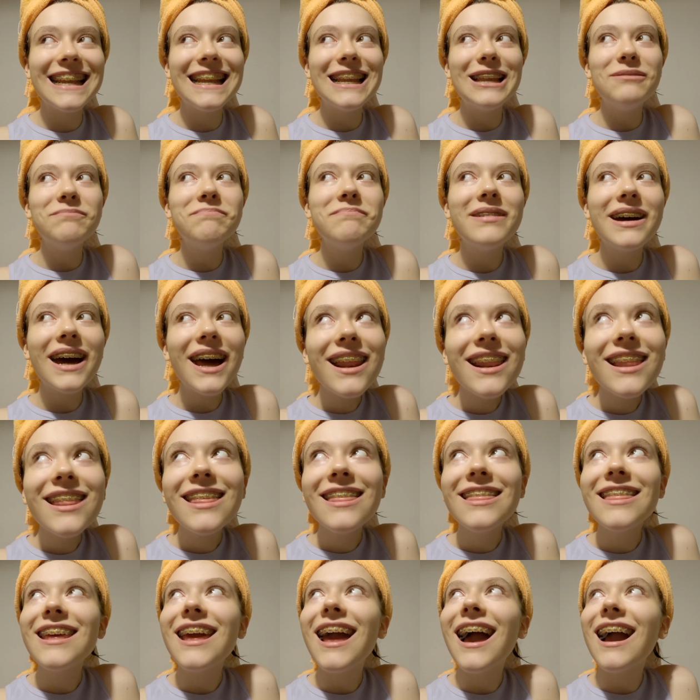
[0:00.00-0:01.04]
el mar
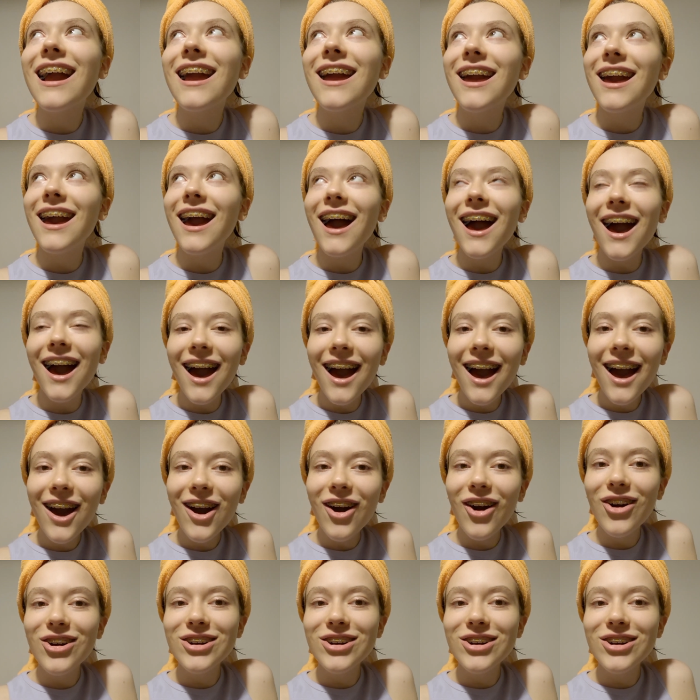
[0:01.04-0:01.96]
de acá.